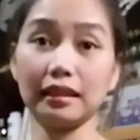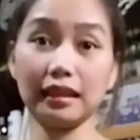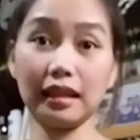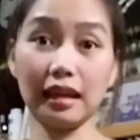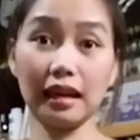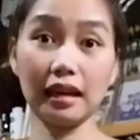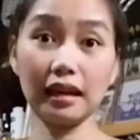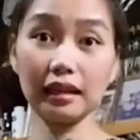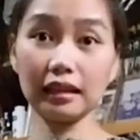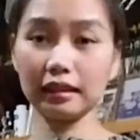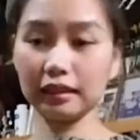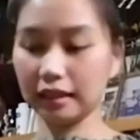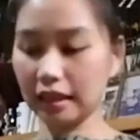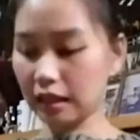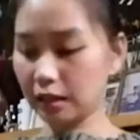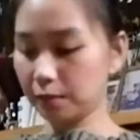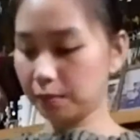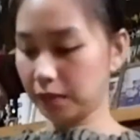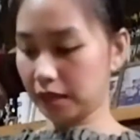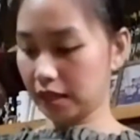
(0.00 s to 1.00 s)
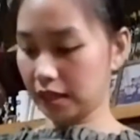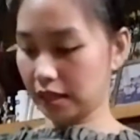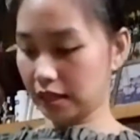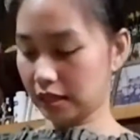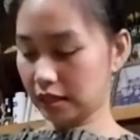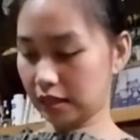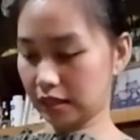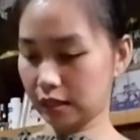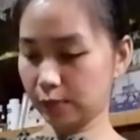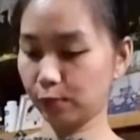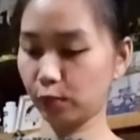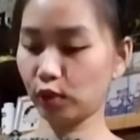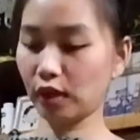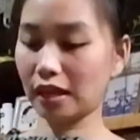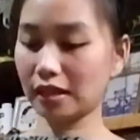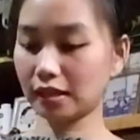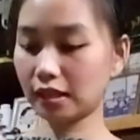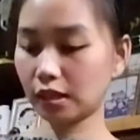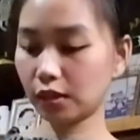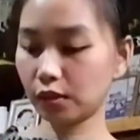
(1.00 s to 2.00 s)
ng 10 minutes.
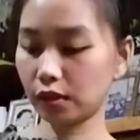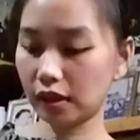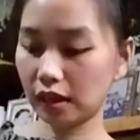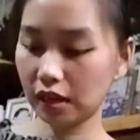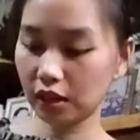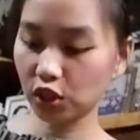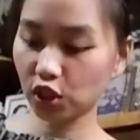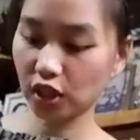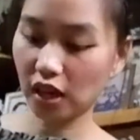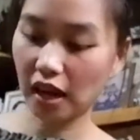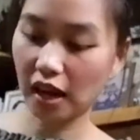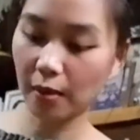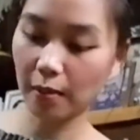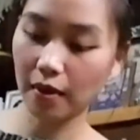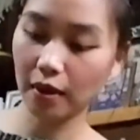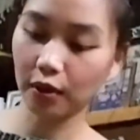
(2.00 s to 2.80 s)
Punasan ko lang siya